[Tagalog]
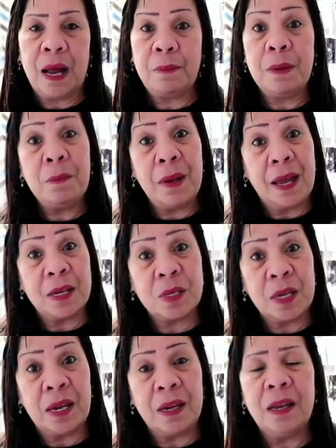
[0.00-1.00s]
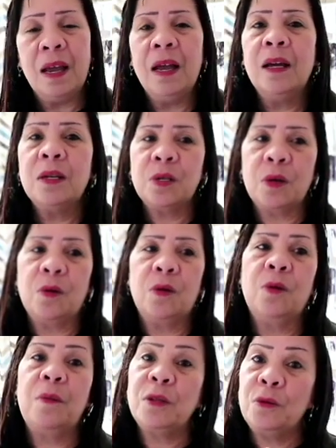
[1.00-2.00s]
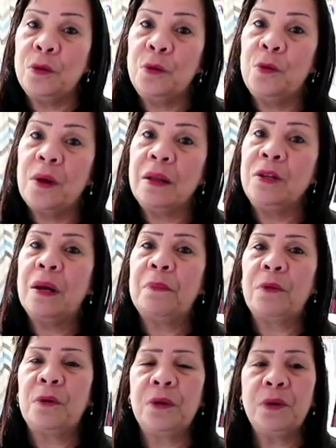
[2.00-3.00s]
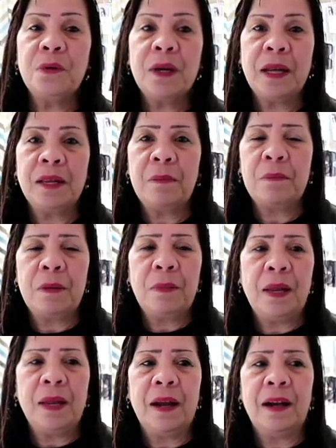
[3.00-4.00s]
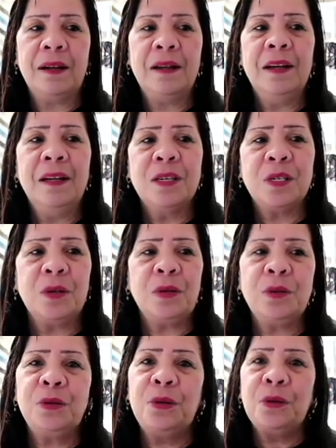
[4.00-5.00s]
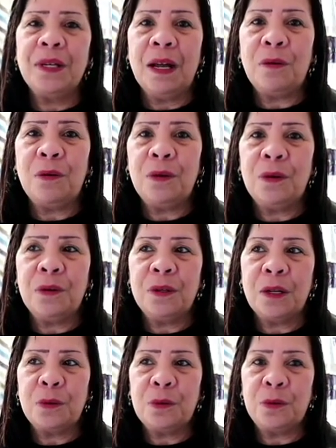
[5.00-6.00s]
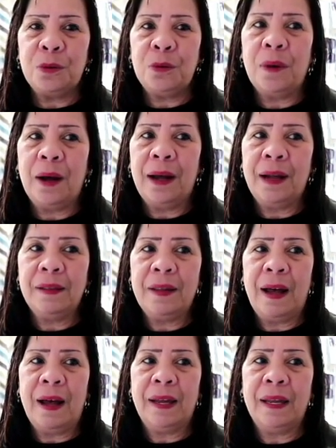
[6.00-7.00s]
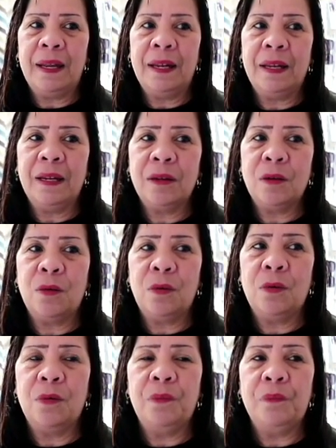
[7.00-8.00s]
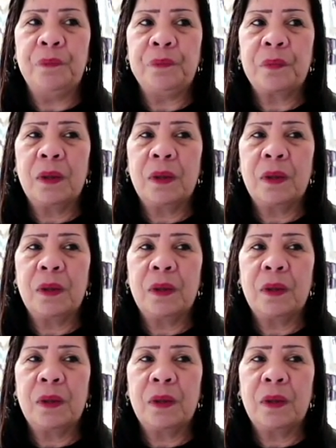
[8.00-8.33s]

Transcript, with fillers: maraming blessing, so matutulungan niya po yung kanyang pamilya. So doon ako natutuwa dahil kung,